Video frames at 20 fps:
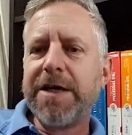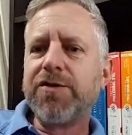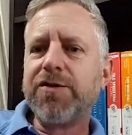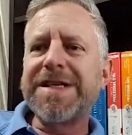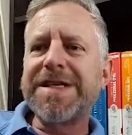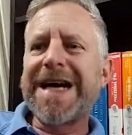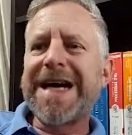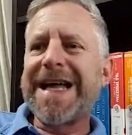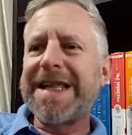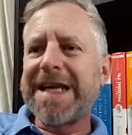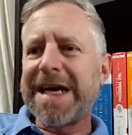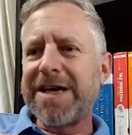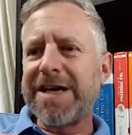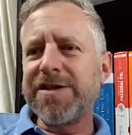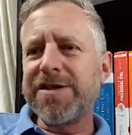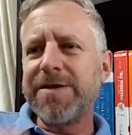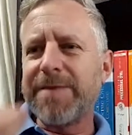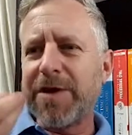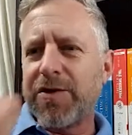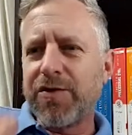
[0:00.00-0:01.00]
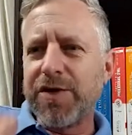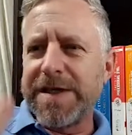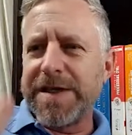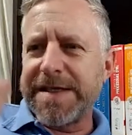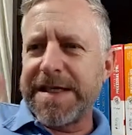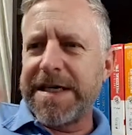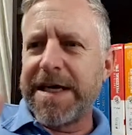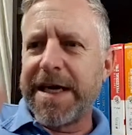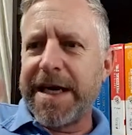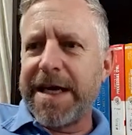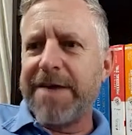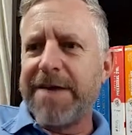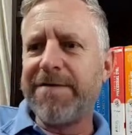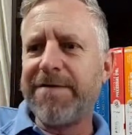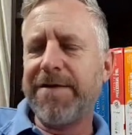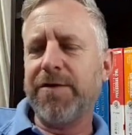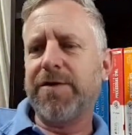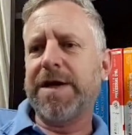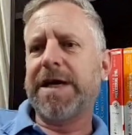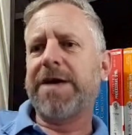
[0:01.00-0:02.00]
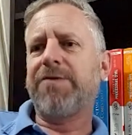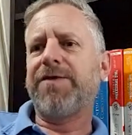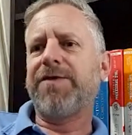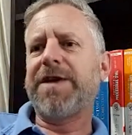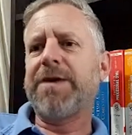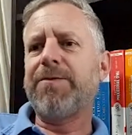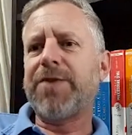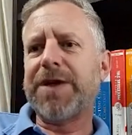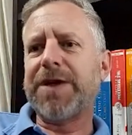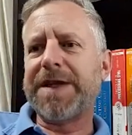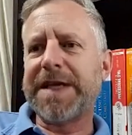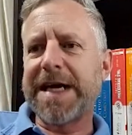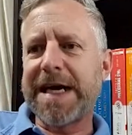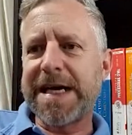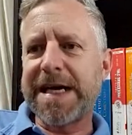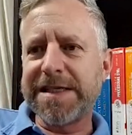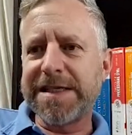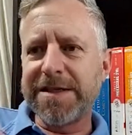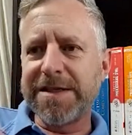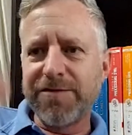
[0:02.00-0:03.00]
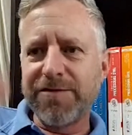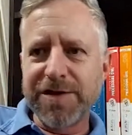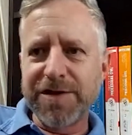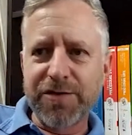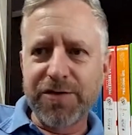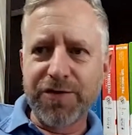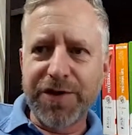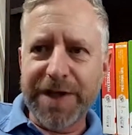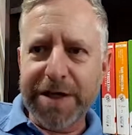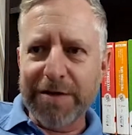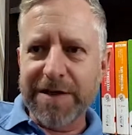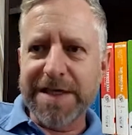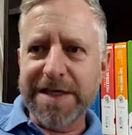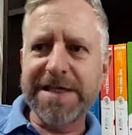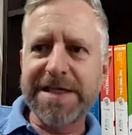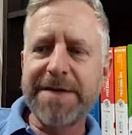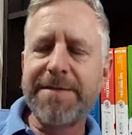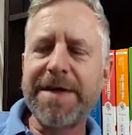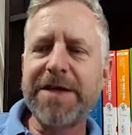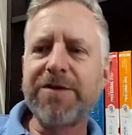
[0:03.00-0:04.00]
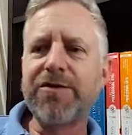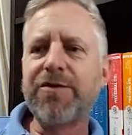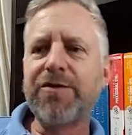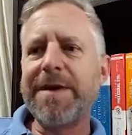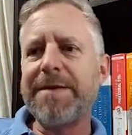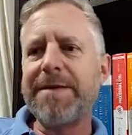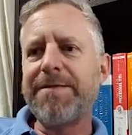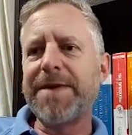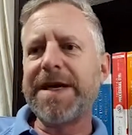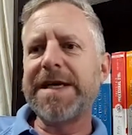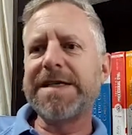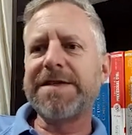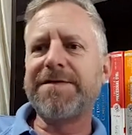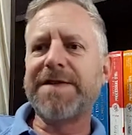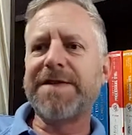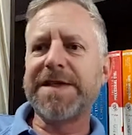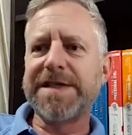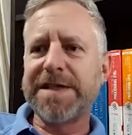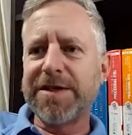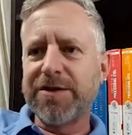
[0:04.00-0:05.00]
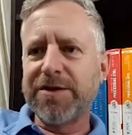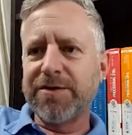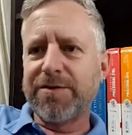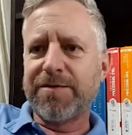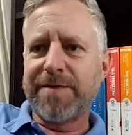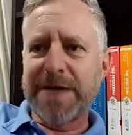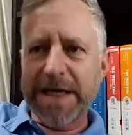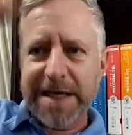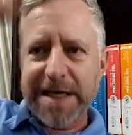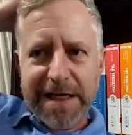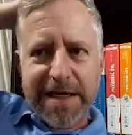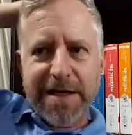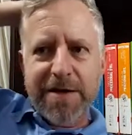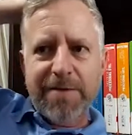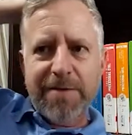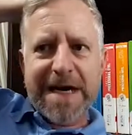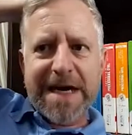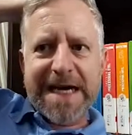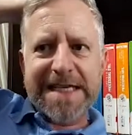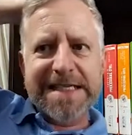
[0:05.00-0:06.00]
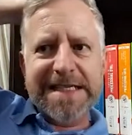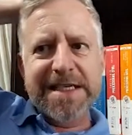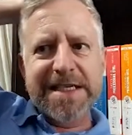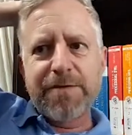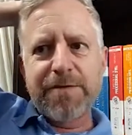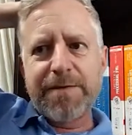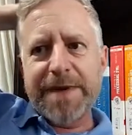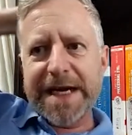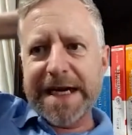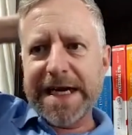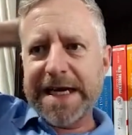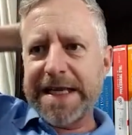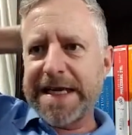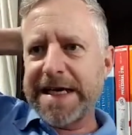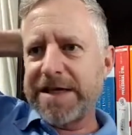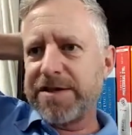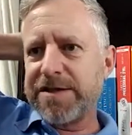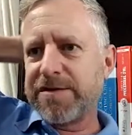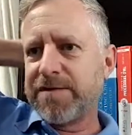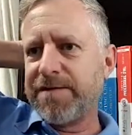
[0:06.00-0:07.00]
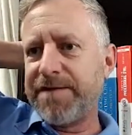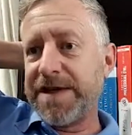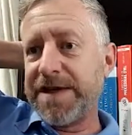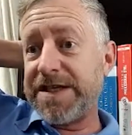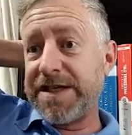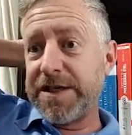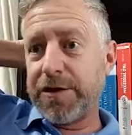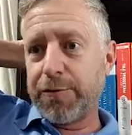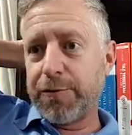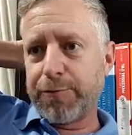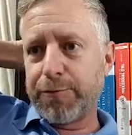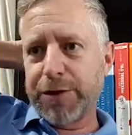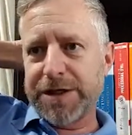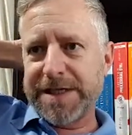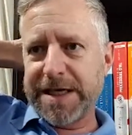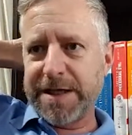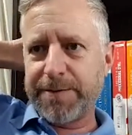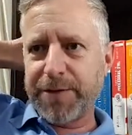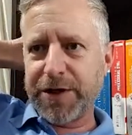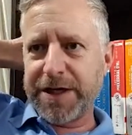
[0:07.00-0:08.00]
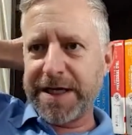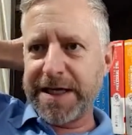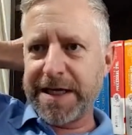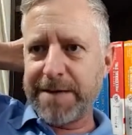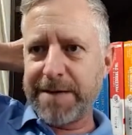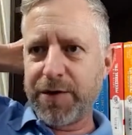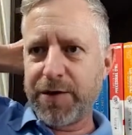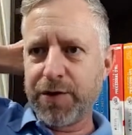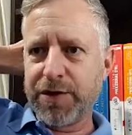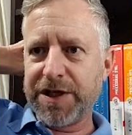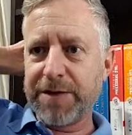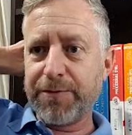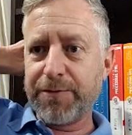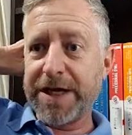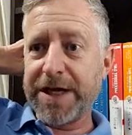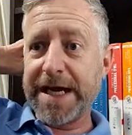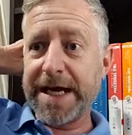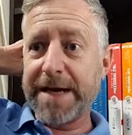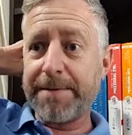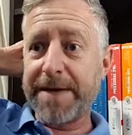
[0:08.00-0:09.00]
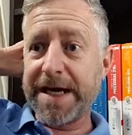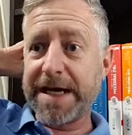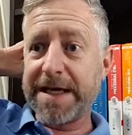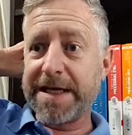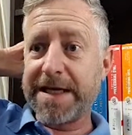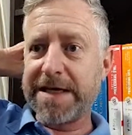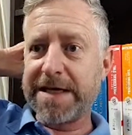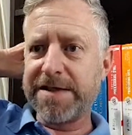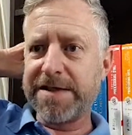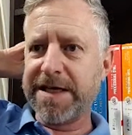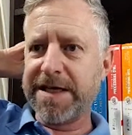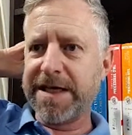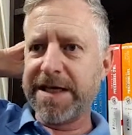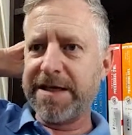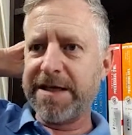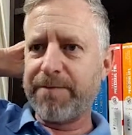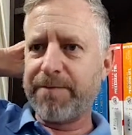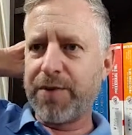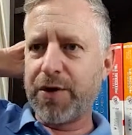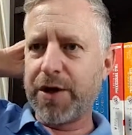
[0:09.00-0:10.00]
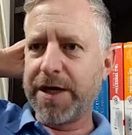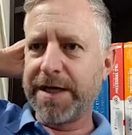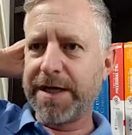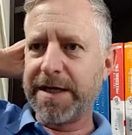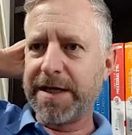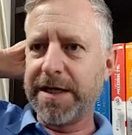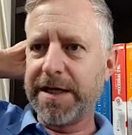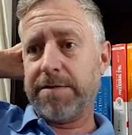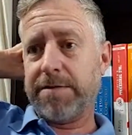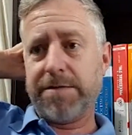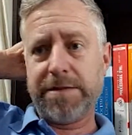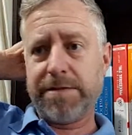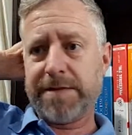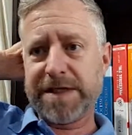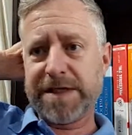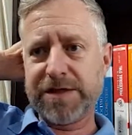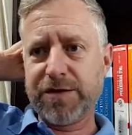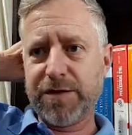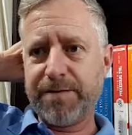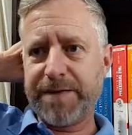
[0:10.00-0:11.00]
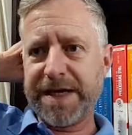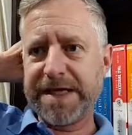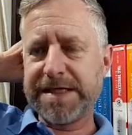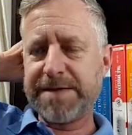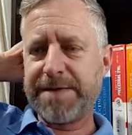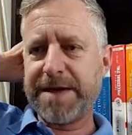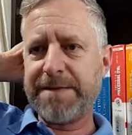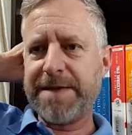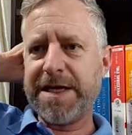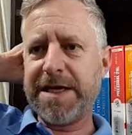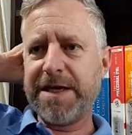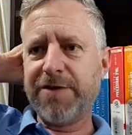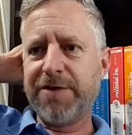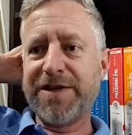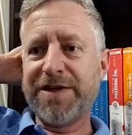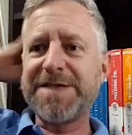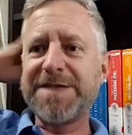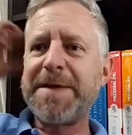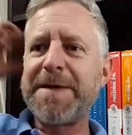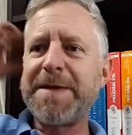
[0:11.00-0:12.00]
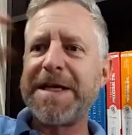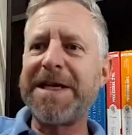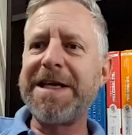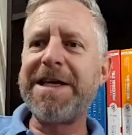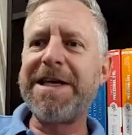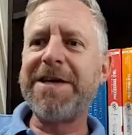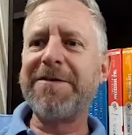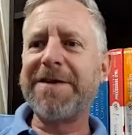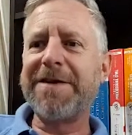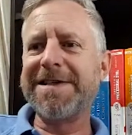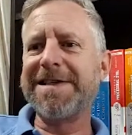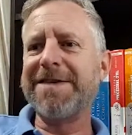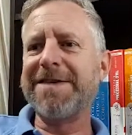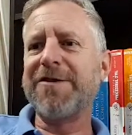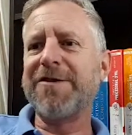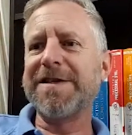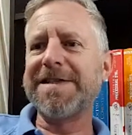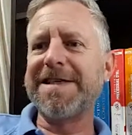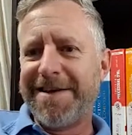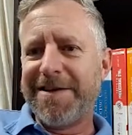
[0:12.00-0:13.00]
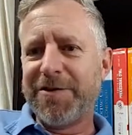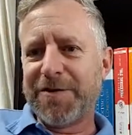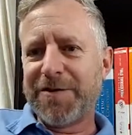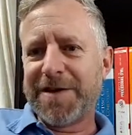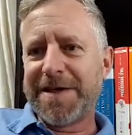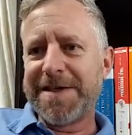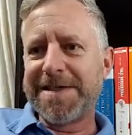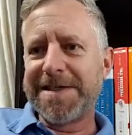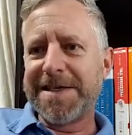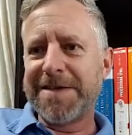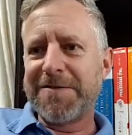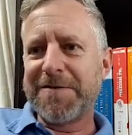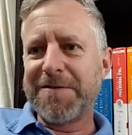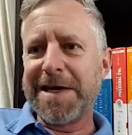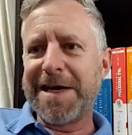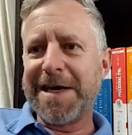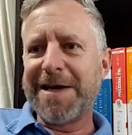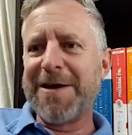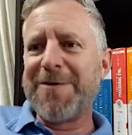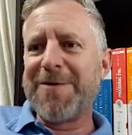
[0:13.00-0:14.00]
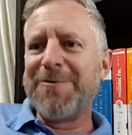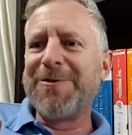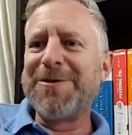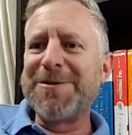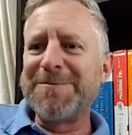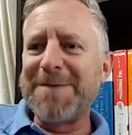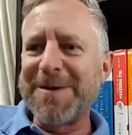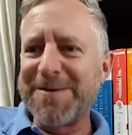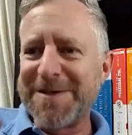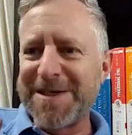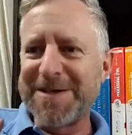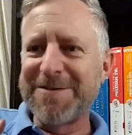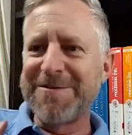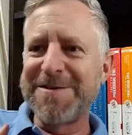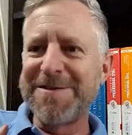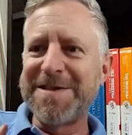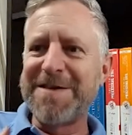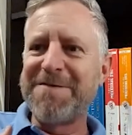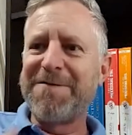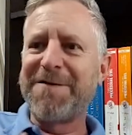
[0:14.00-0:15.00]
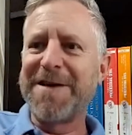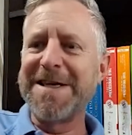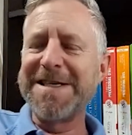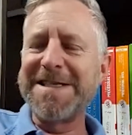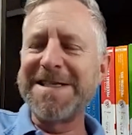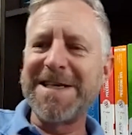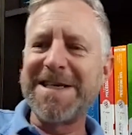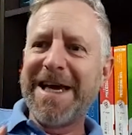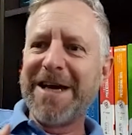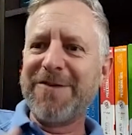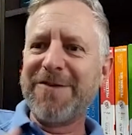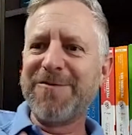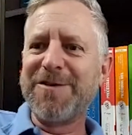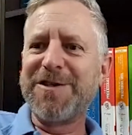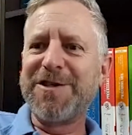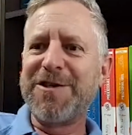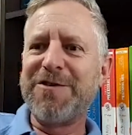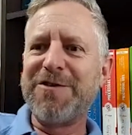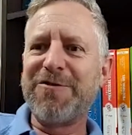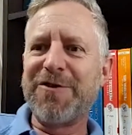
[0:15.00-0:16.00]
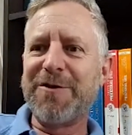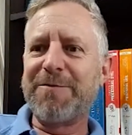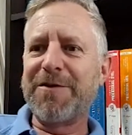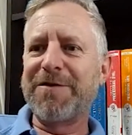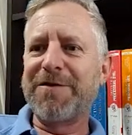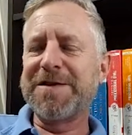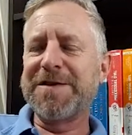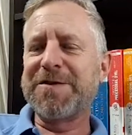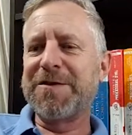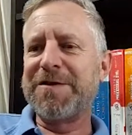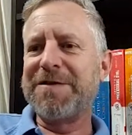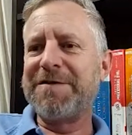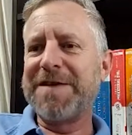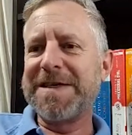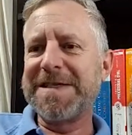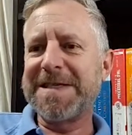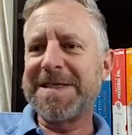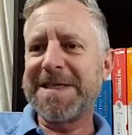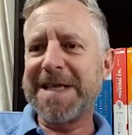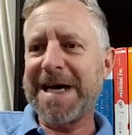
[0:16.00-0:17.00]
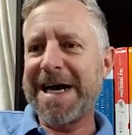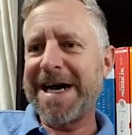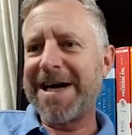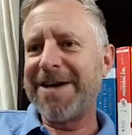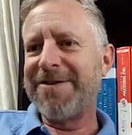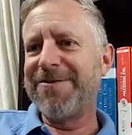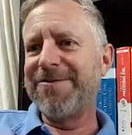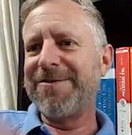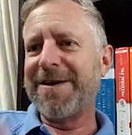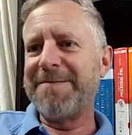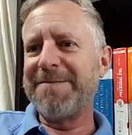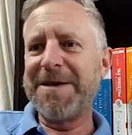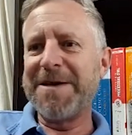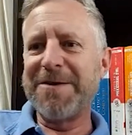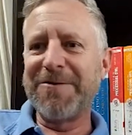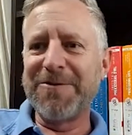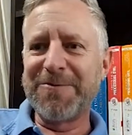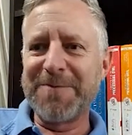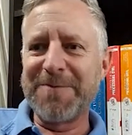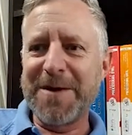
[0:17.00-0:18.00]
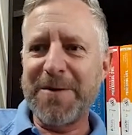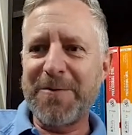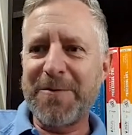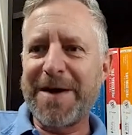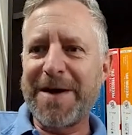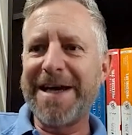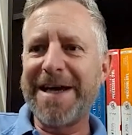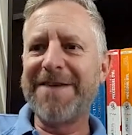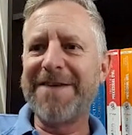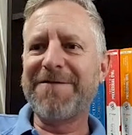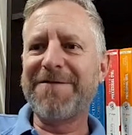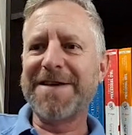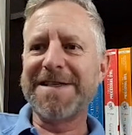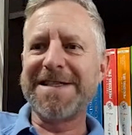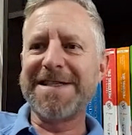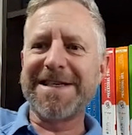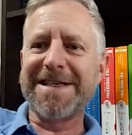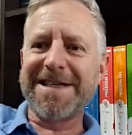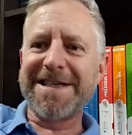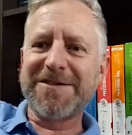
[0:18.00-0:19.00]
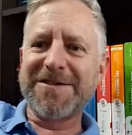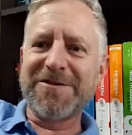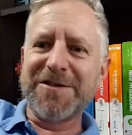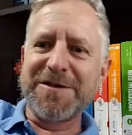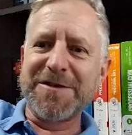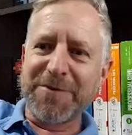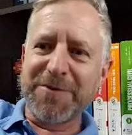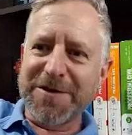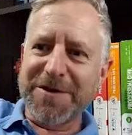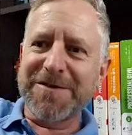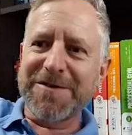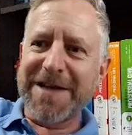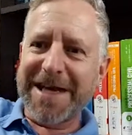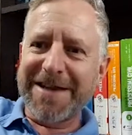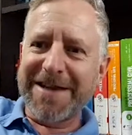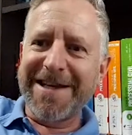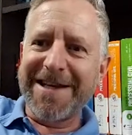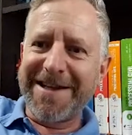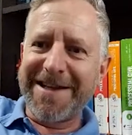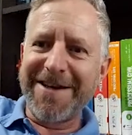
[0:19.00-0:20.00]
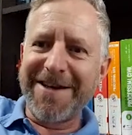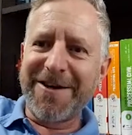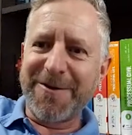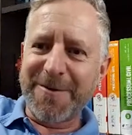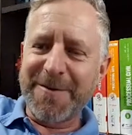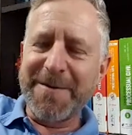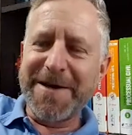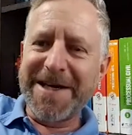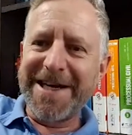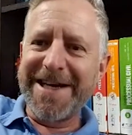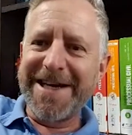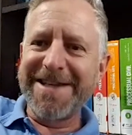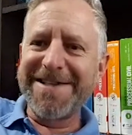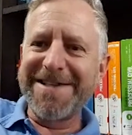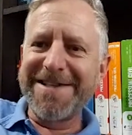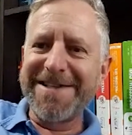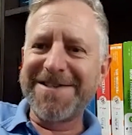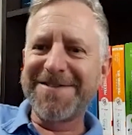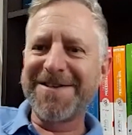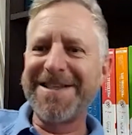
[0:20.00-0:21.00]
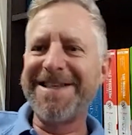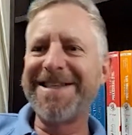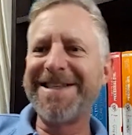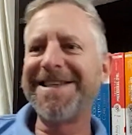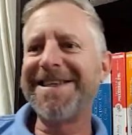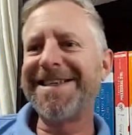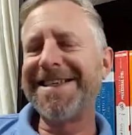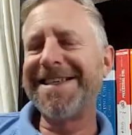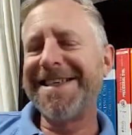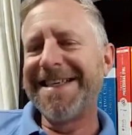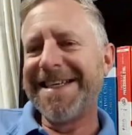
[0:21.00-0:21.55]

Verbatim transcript: Os canários é uma coisa incrível, cara. Há um tempo atrás eu escutei o lançamento de uma empresa fazendo uma, uma ração para canários com 25% de proteína bruta, porque era para canários de grande porte. Uma surpresa para mim, que eu desde pequenininho, cara, esse negócio de nutrição, cara, um dos meus ídolos de infância era um senhor, professor universitário, amigo do meu pai, que fazia as rações para o nosso gado leiteiro, que eu me criei nisso aí, né?